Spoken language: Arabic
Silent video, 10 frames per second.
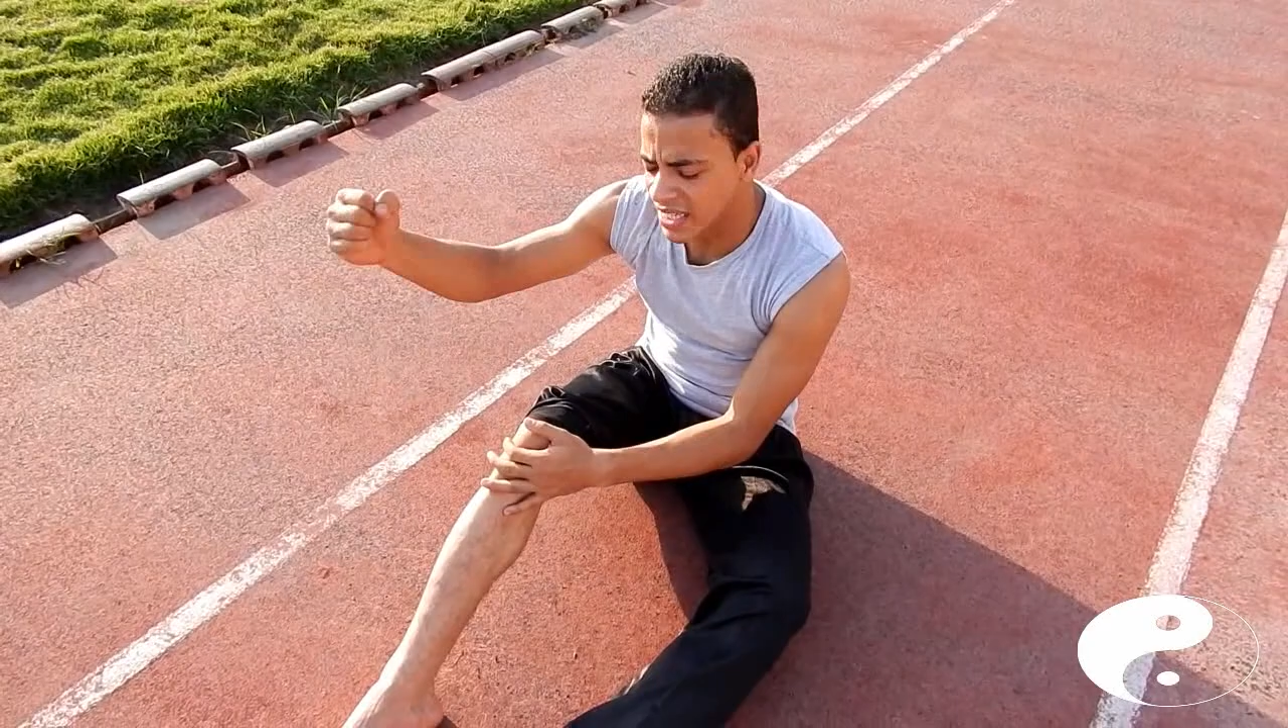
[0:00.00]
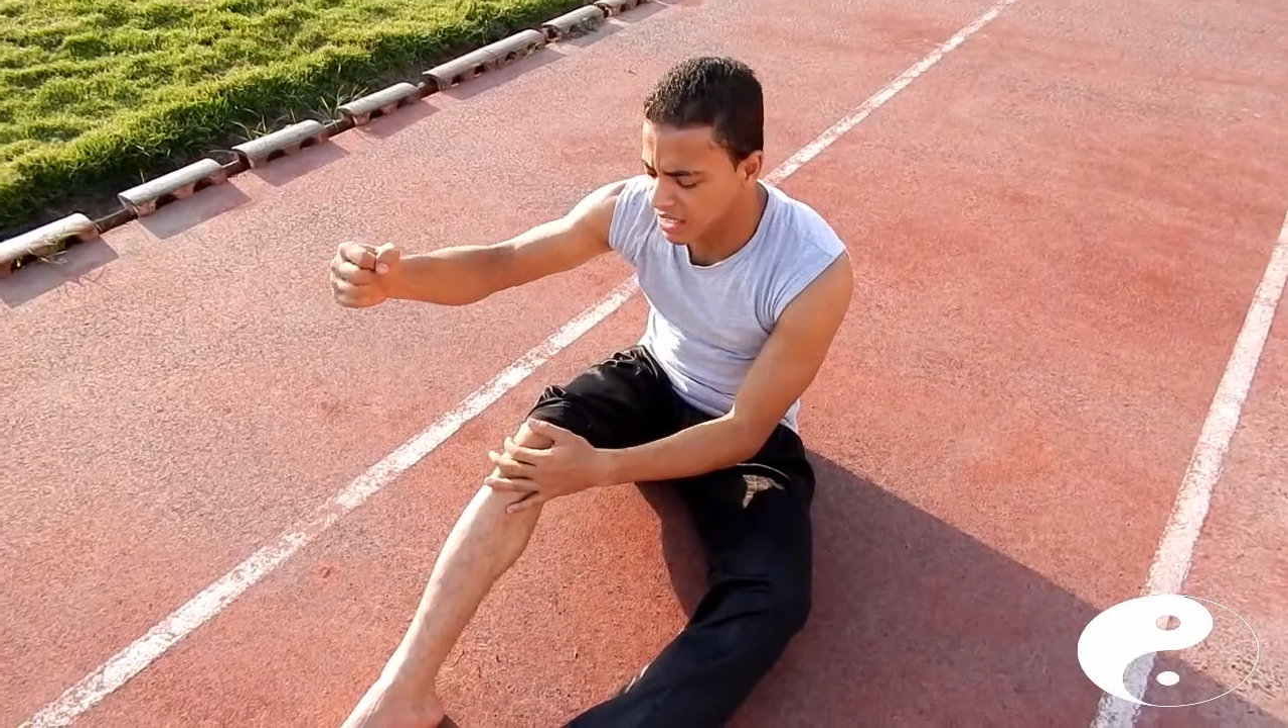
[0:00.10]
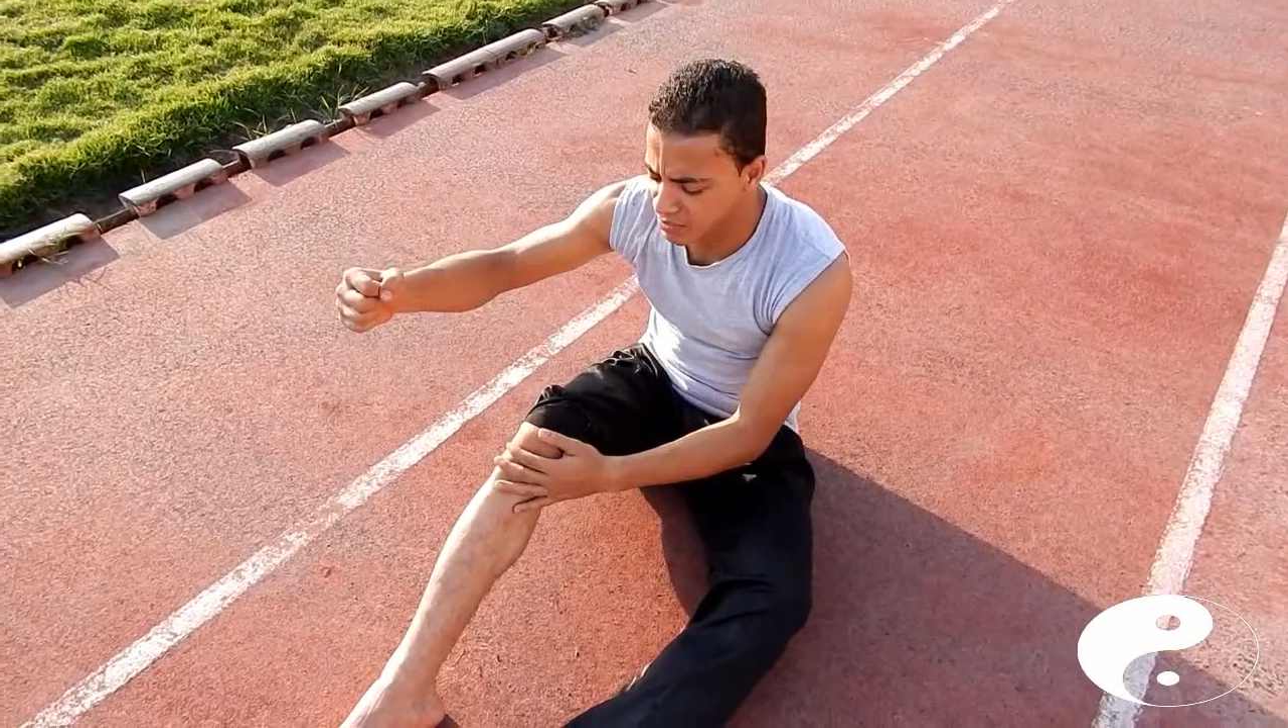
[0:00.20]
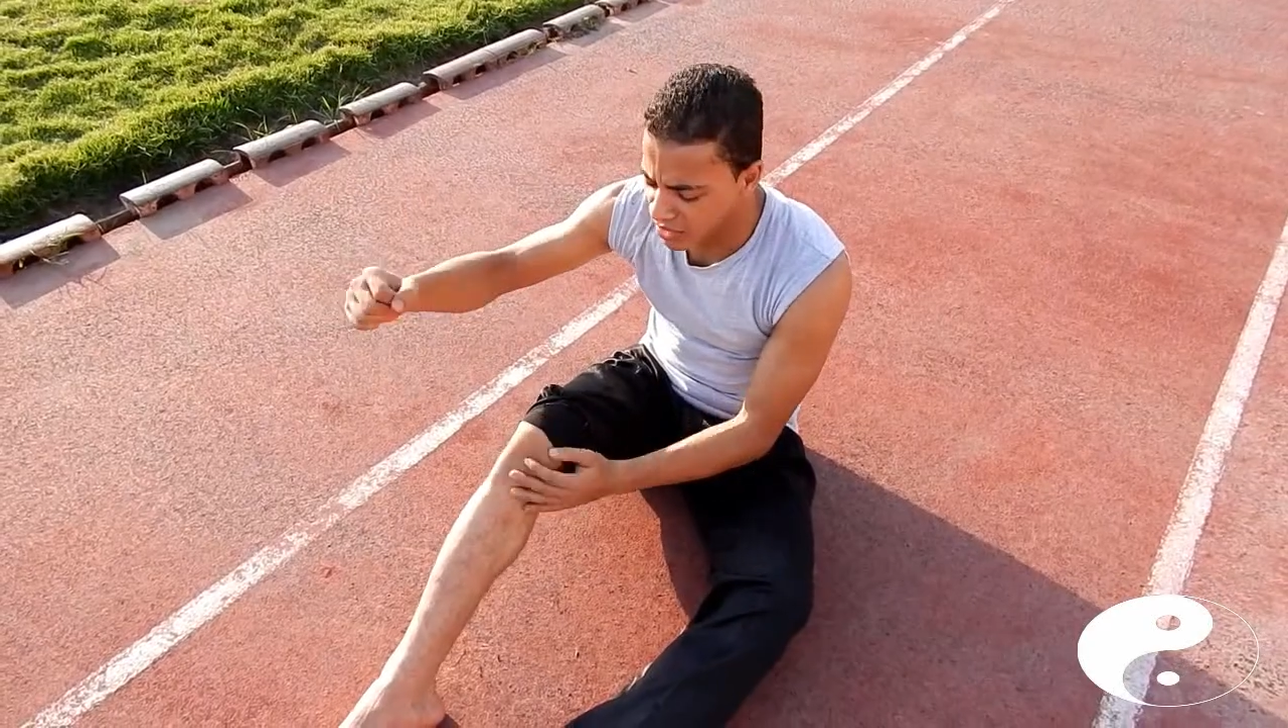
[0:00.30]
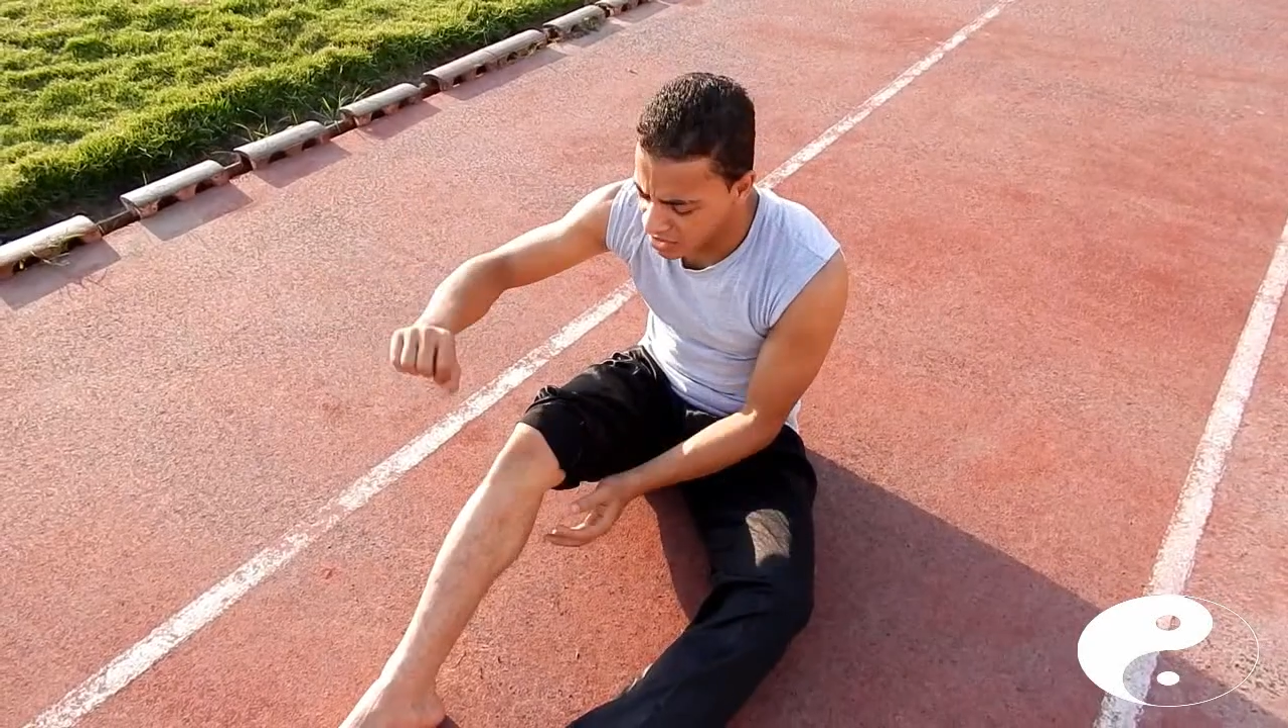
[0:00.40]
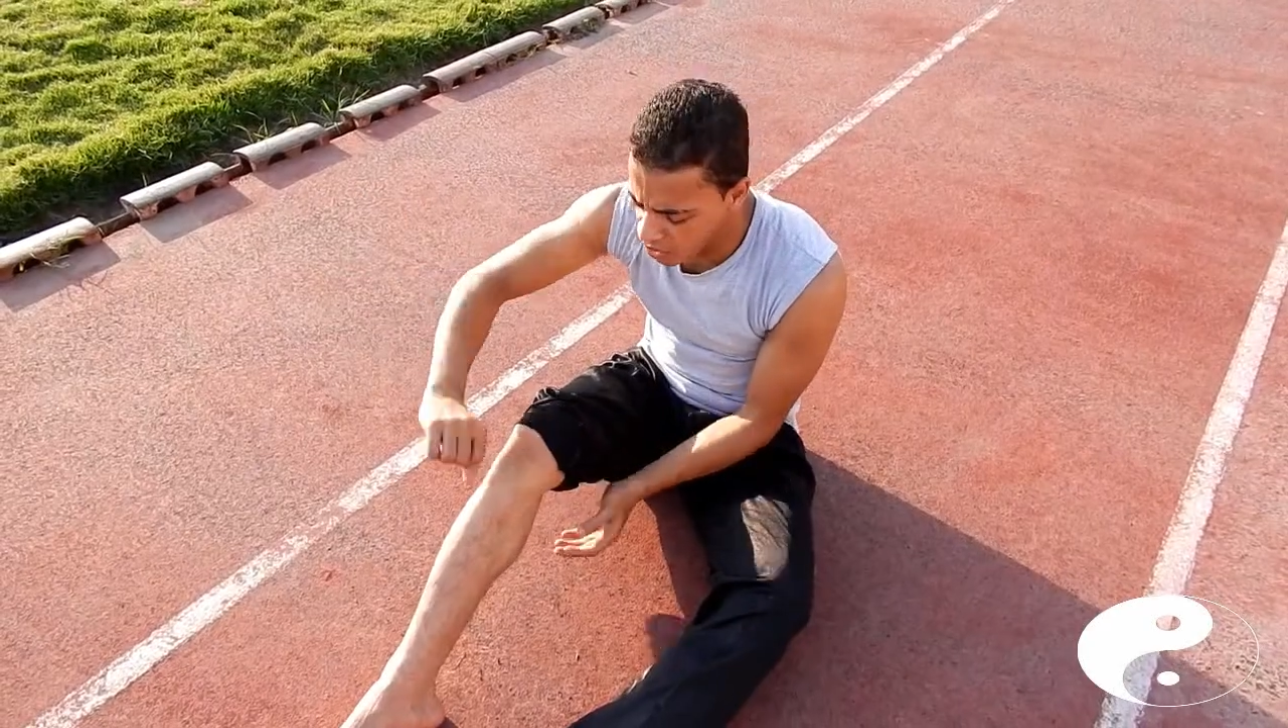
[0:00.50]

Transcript: اسخن